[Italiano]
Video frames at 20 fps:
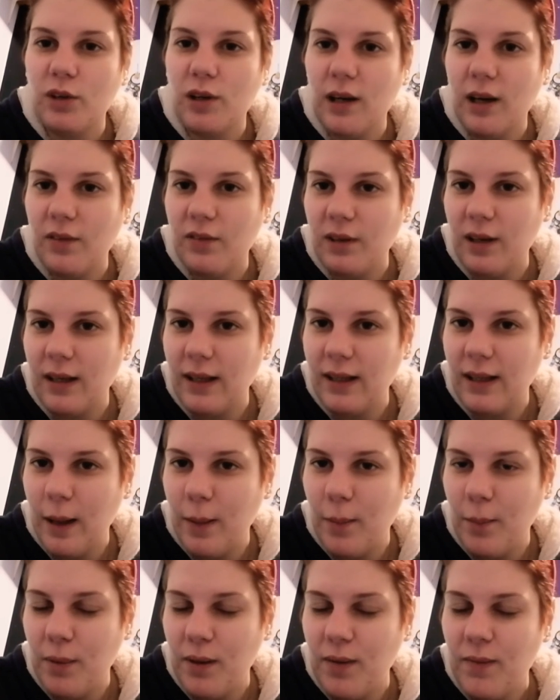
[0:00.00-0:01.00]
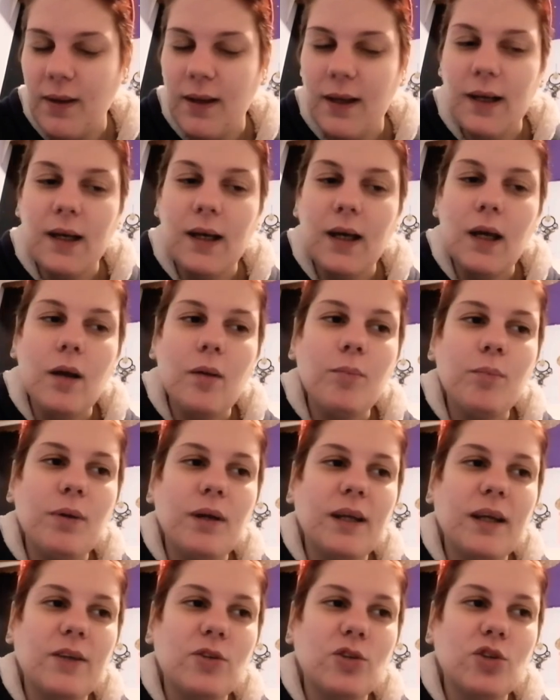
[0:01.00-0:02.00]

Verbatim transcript: fino alla fine dei tempi perché